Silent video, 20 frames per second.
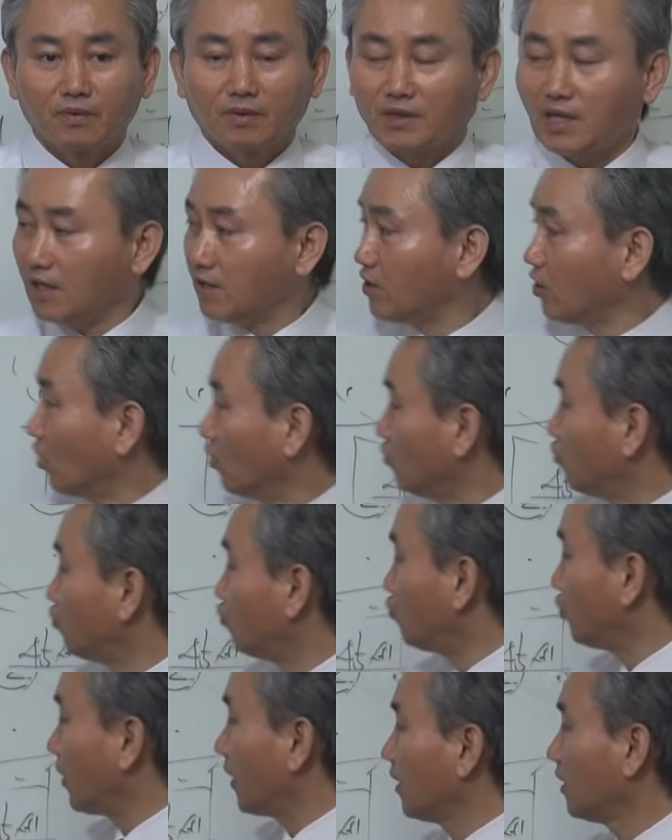내
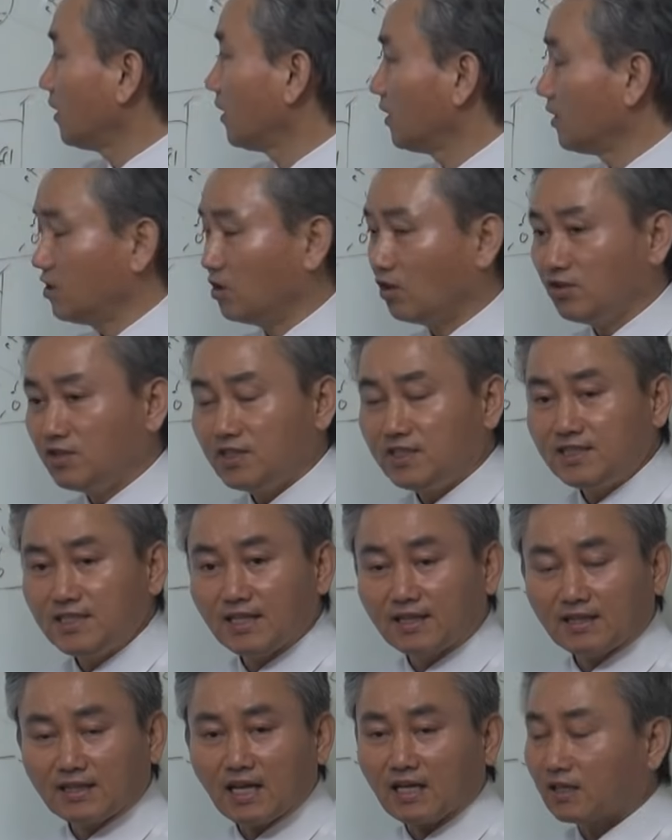연지에